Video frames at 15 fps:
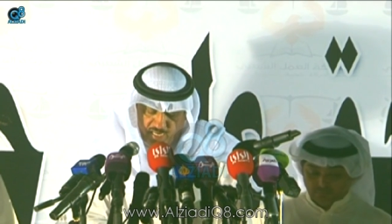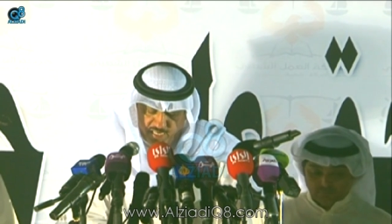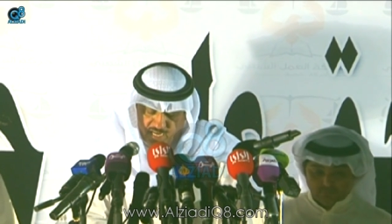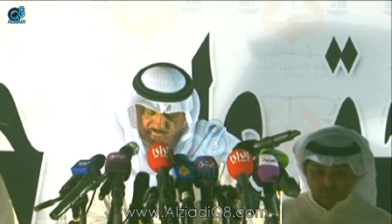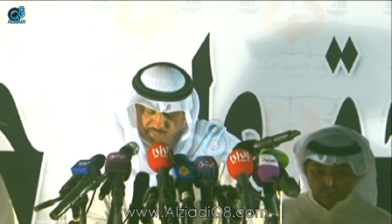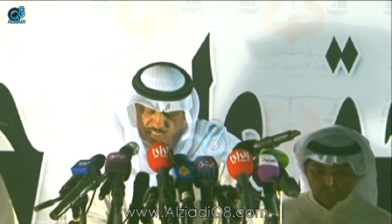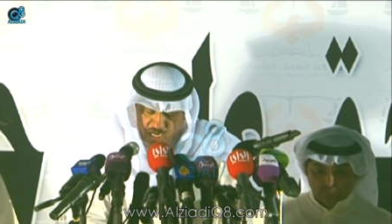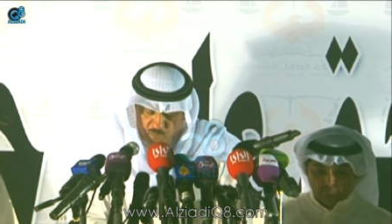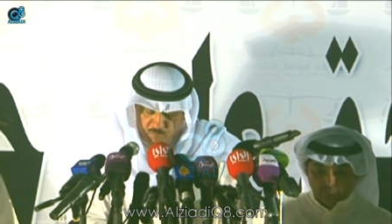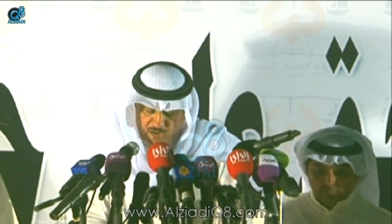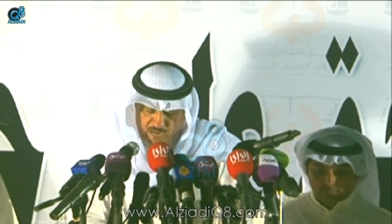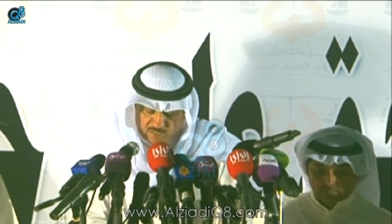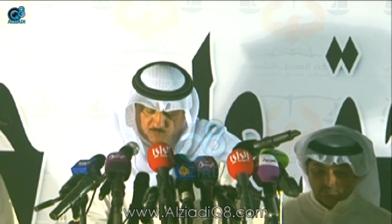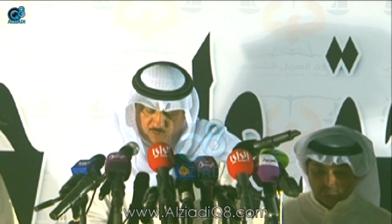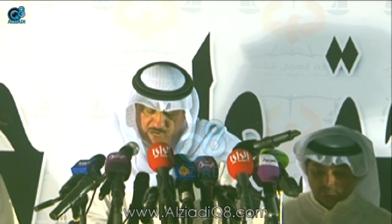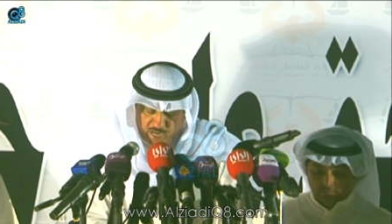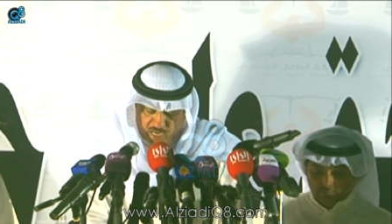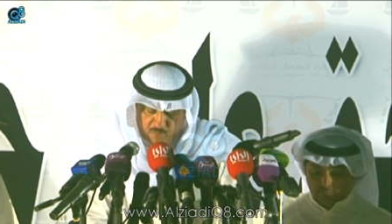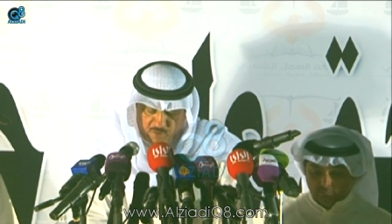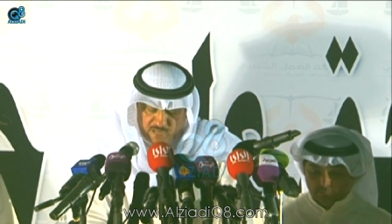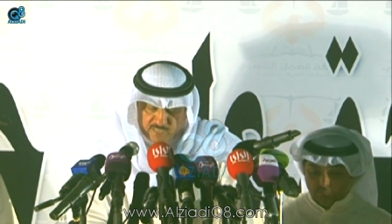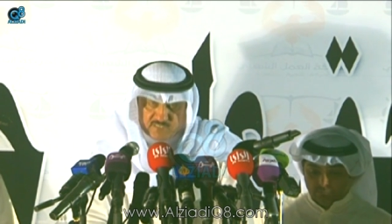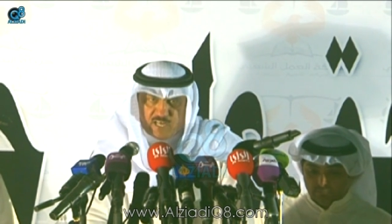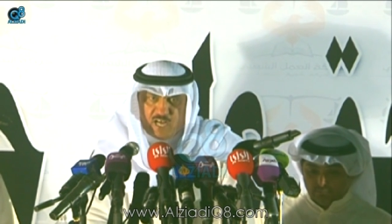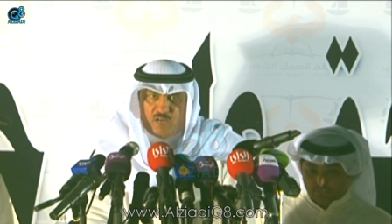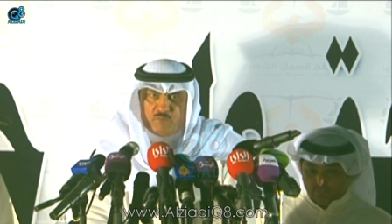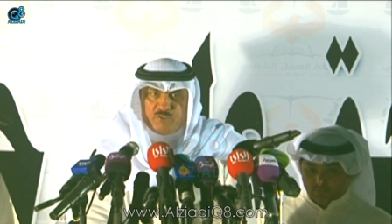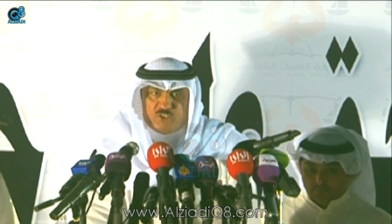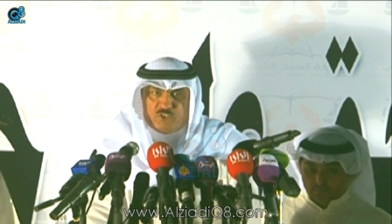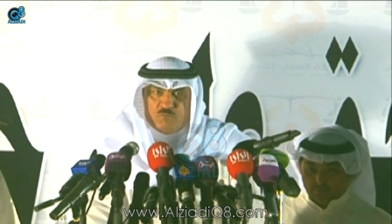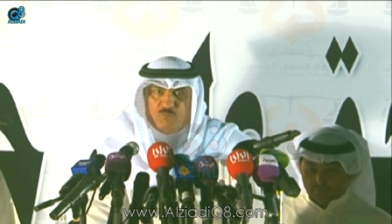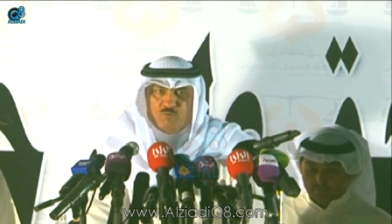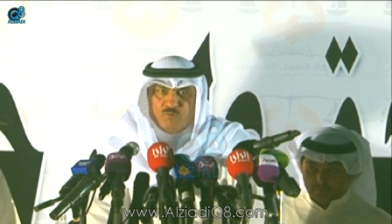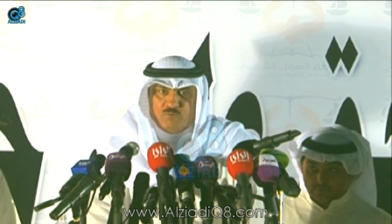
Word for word: إلى طلبات ورقبات صاحب السمو